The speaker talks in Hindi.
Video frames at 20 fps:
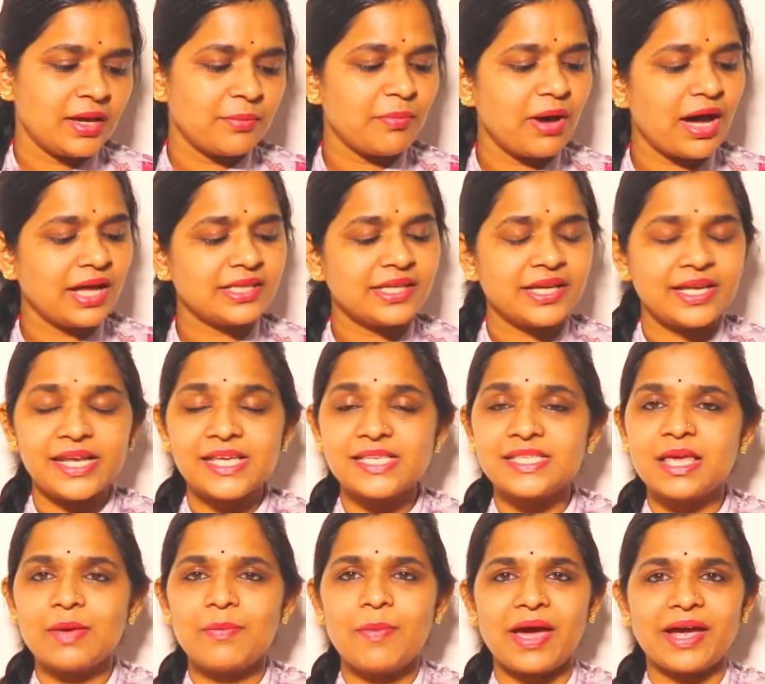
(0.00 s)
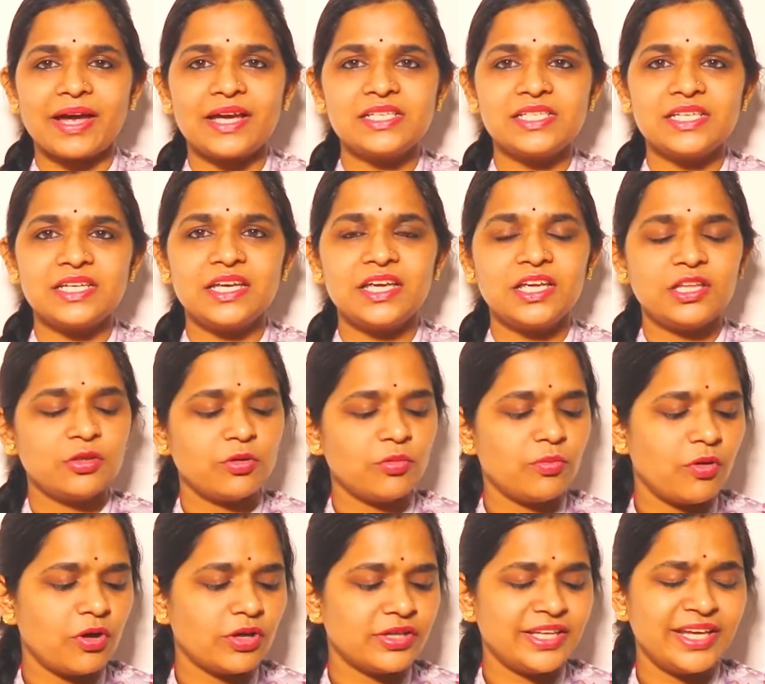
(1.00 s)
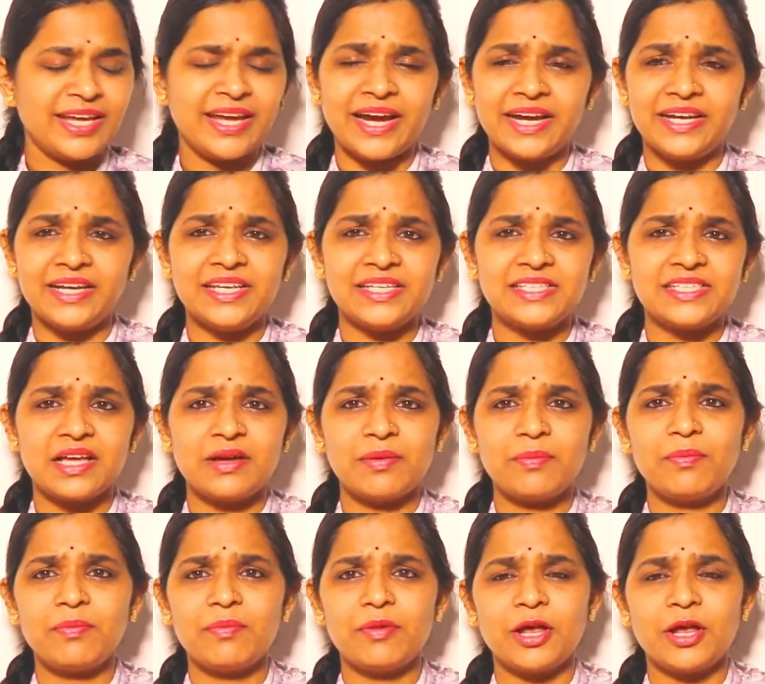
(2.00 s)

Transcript: बात करें इसकी पैकेजिंग की तो बहुत ही हैंडी सा